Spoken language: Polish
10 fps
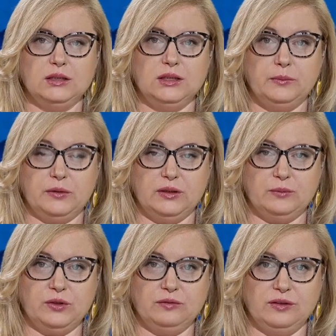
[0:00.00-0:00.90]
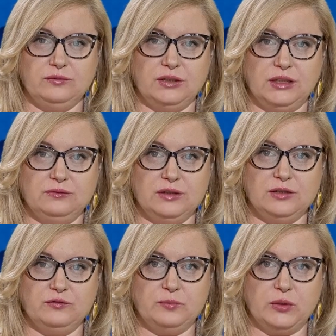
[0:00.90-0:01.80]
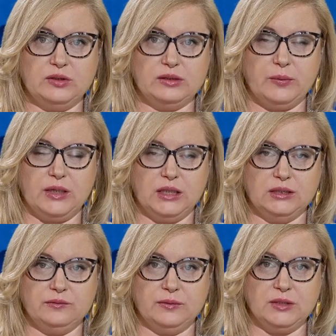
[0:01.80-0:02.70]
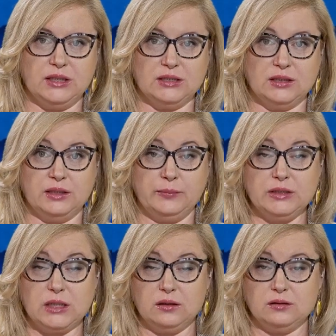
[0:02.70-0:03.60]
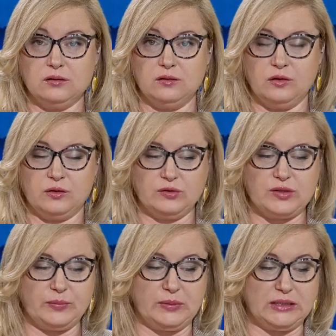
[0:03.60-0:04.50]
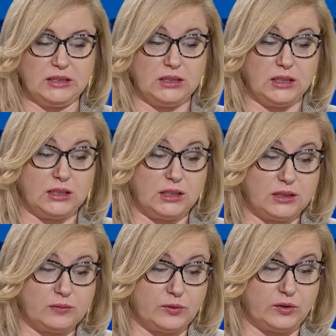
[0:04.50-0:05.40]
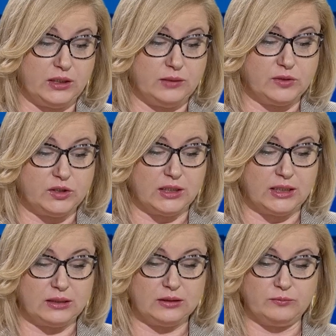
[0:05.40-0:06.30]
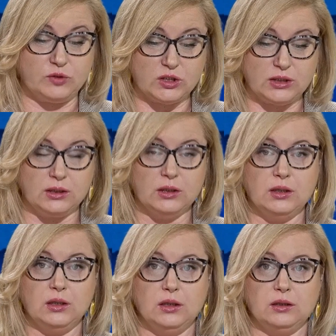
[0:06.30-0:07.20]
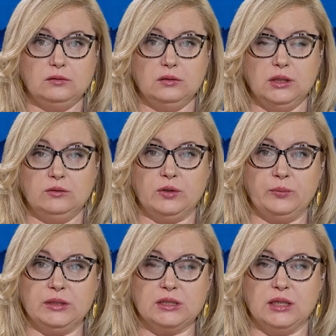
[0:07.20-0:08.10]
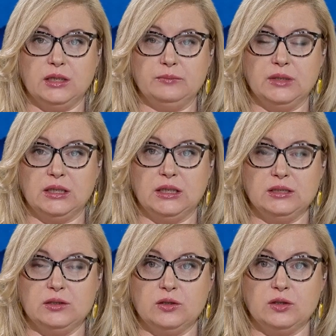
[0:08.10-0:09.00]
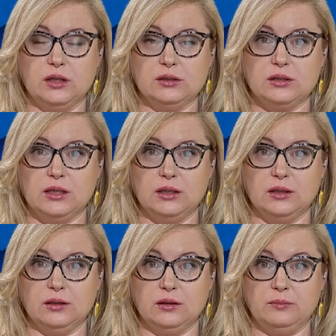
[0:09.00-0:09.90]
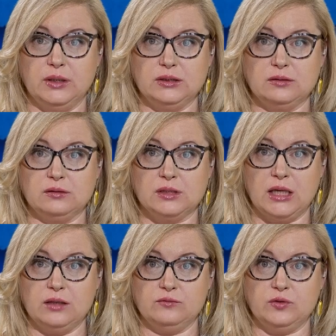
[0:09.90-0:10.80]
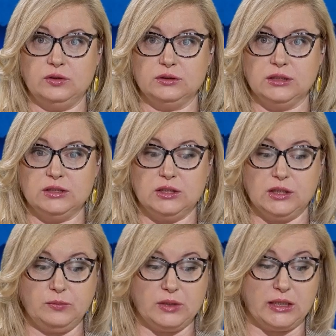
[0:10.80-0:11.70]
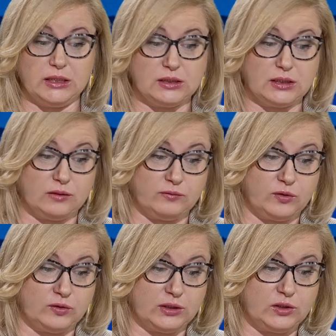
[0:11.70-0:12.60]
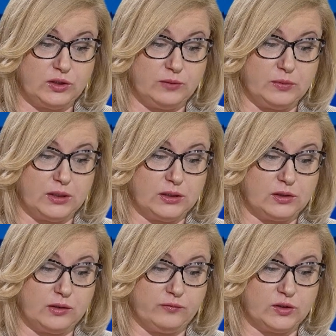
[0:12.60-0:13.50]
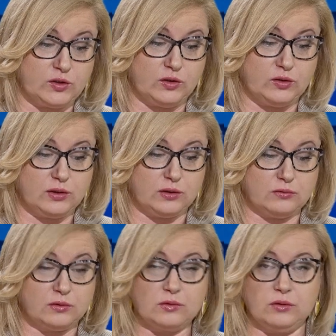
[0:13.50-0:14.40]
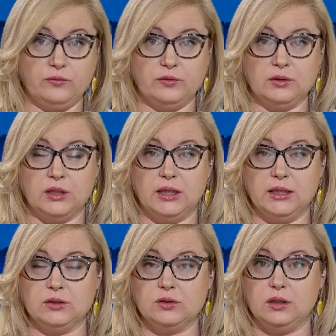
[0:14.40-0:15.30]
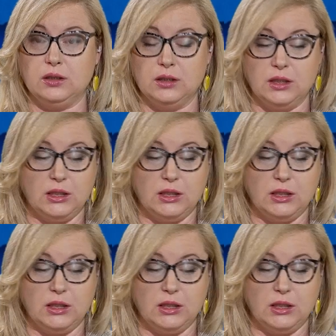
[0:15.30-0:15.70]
Dzień dobry, witam ponownie w telewizji w Polsce. Ja nazywam się Aleksandra Lipińska. To są gorące pytania. Teraz pochylimy się nad tym, czy Unia Europejska ma rację, że jest tak e, bardzo zadowolona z siebie, a jest zadowolona z siebie, jeśli wierzyć e, Ursuli von der Leyen, czyli